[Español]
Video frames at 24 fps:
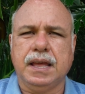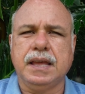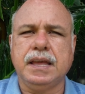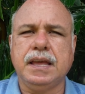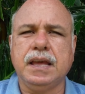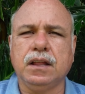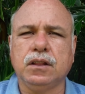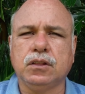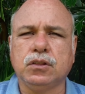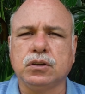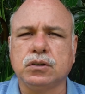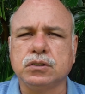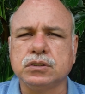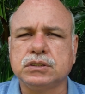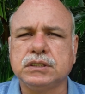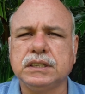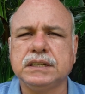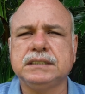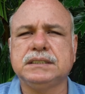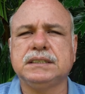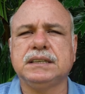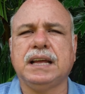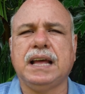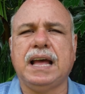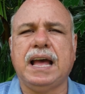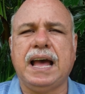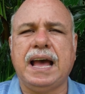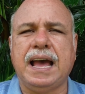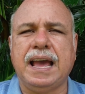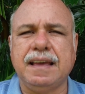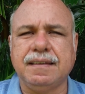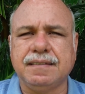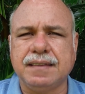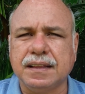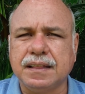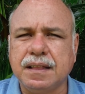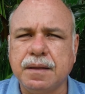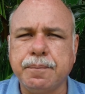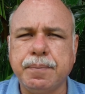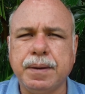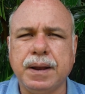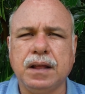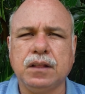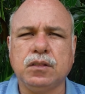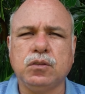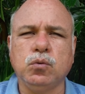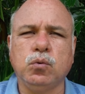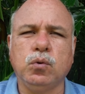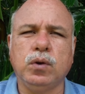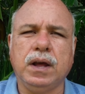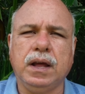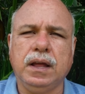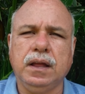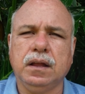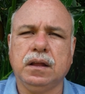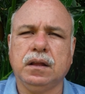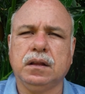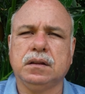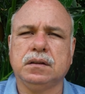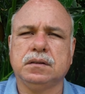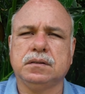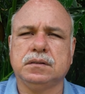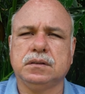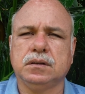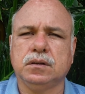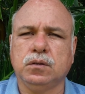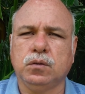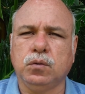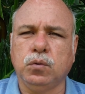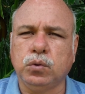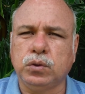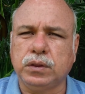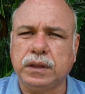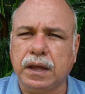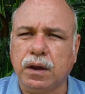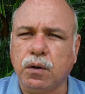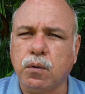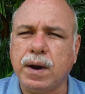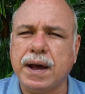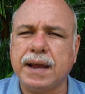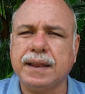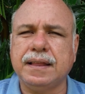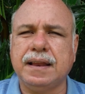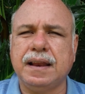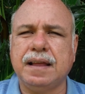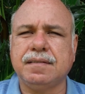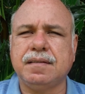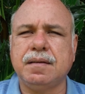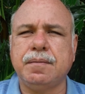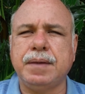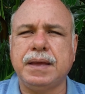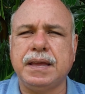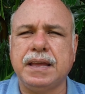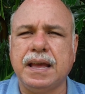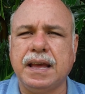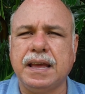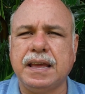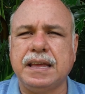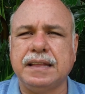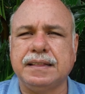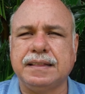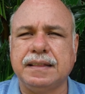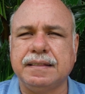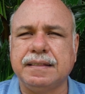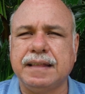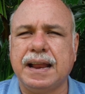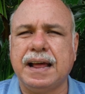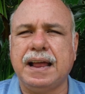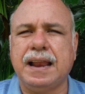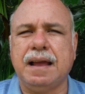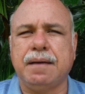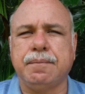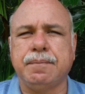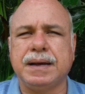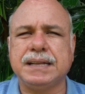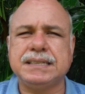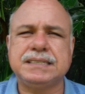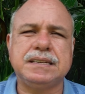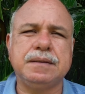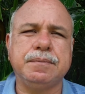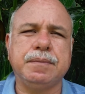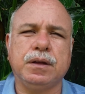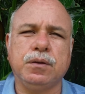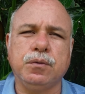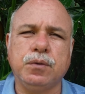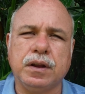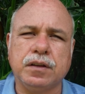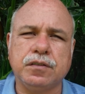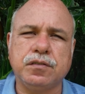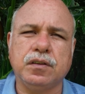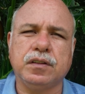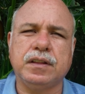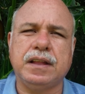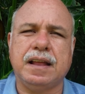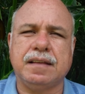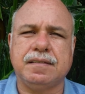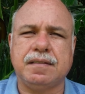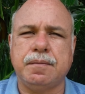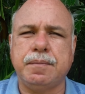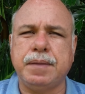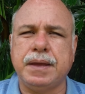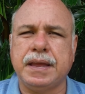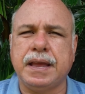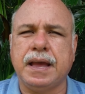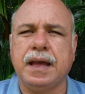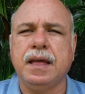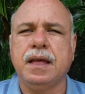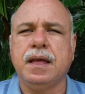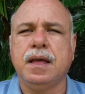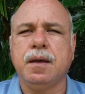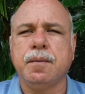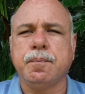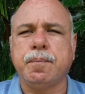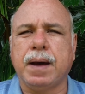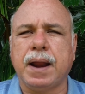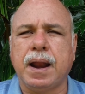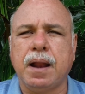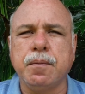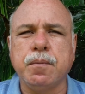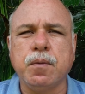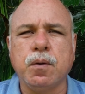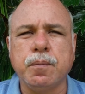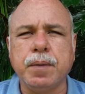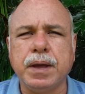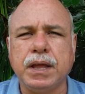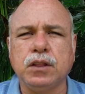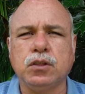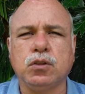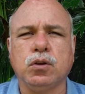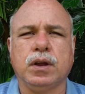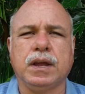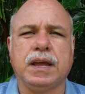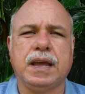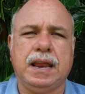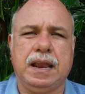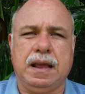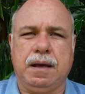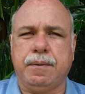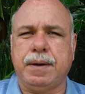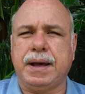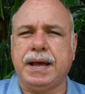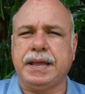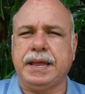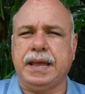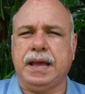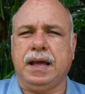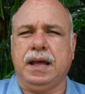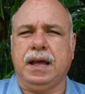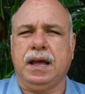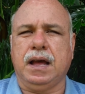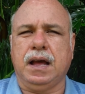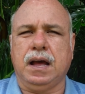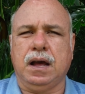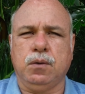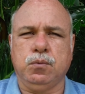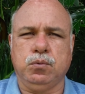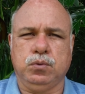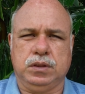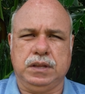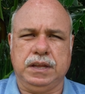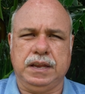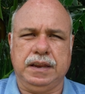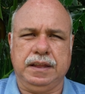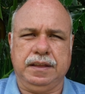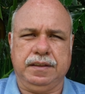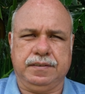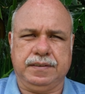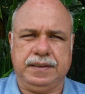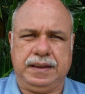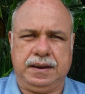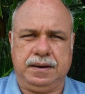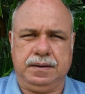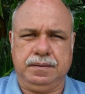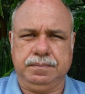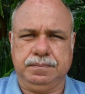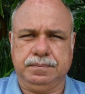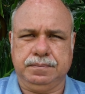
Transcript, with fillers: Y entonces a esa temperatura usted guarda la semilla y tendrá la máxima duración de la semilla para el momento en que la vaya a utilizar.